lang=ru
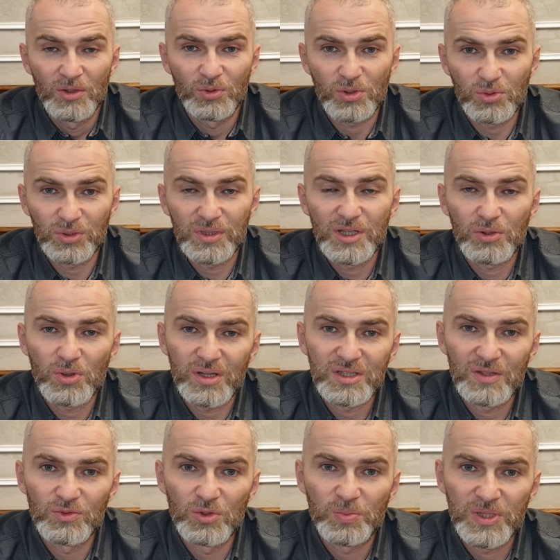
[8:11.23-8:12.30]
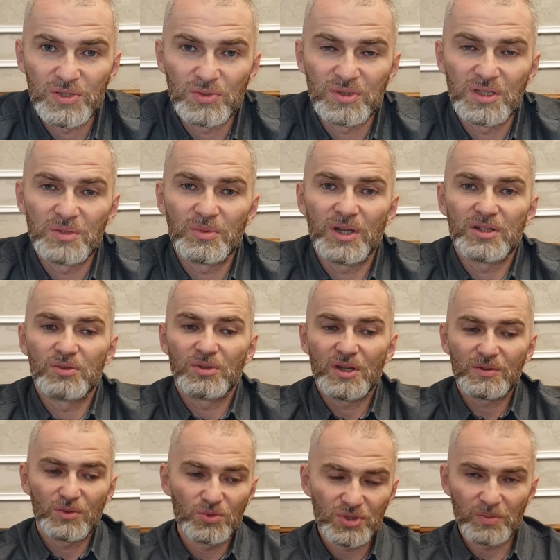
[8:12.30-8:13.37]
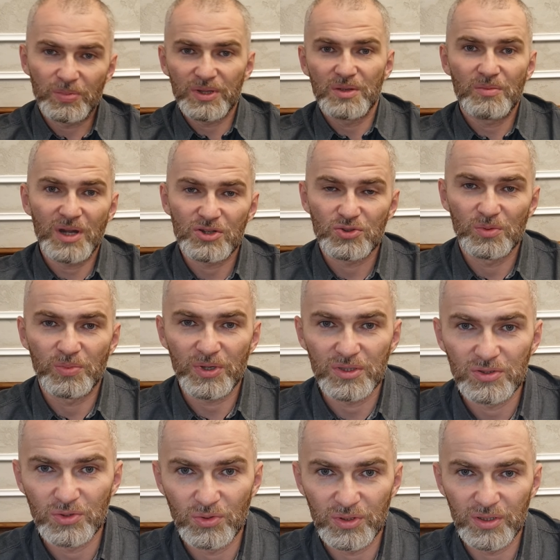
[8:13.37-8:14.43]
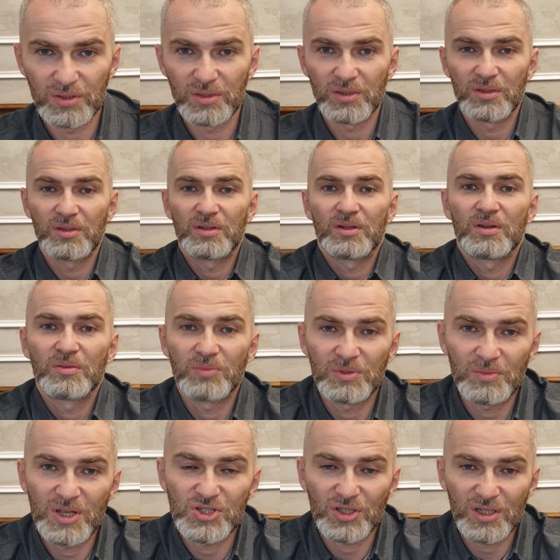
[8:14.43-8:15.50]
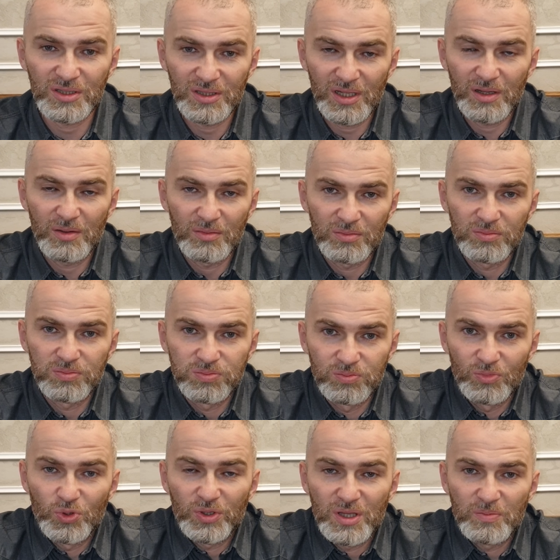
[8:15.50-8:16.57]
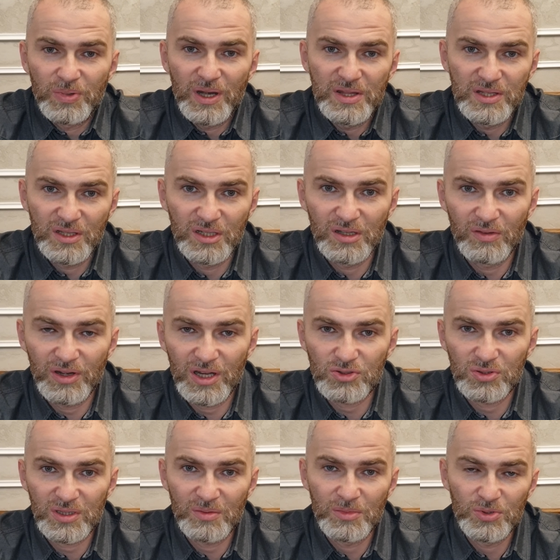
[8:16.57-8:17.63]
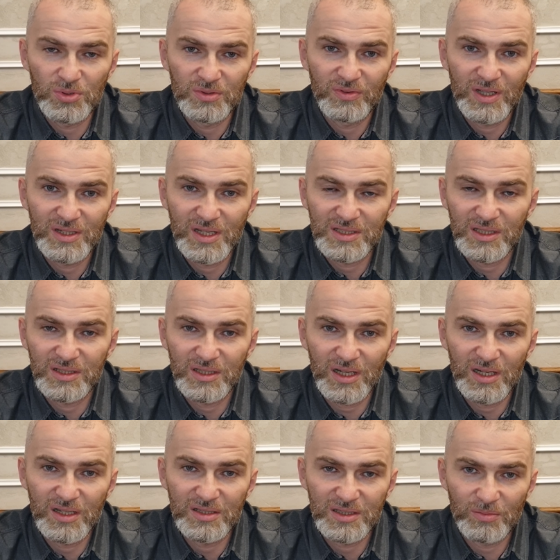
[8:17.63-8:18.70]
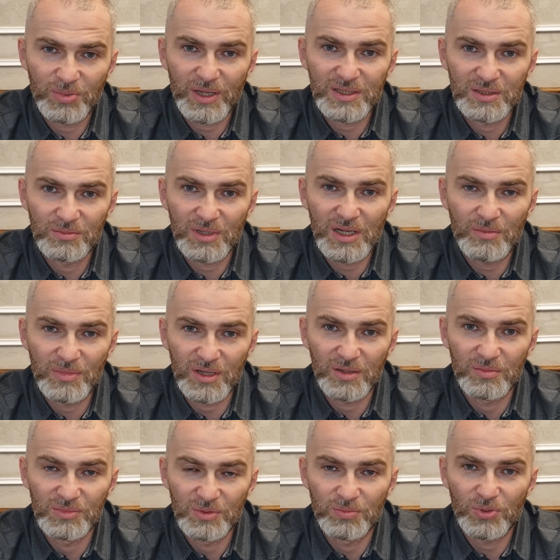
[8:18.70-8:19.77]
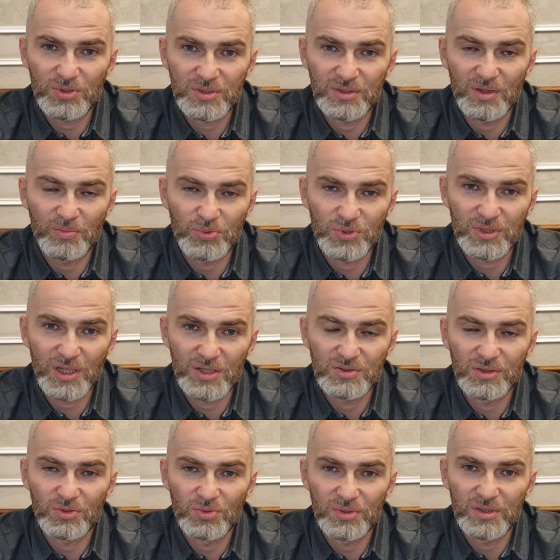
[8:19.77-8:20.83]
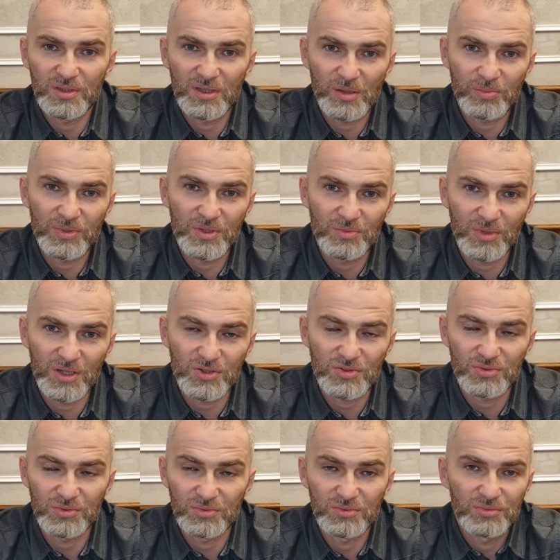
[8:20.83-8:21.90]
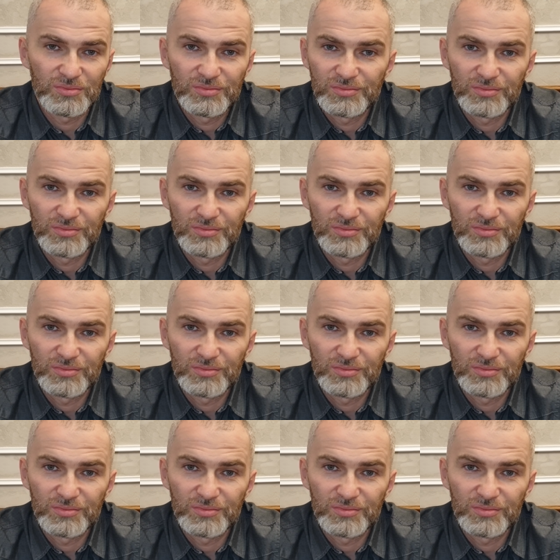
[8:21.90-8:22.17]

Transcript: Ну, какую-то некую активную позицию занимать. Но для этого нужно понимать, что происходит. Понимаешь, а когда многие политики говорят, что там идет война за тальк и за прасы мрамора, мне просто опускаются руки, и я понимаю, что ну,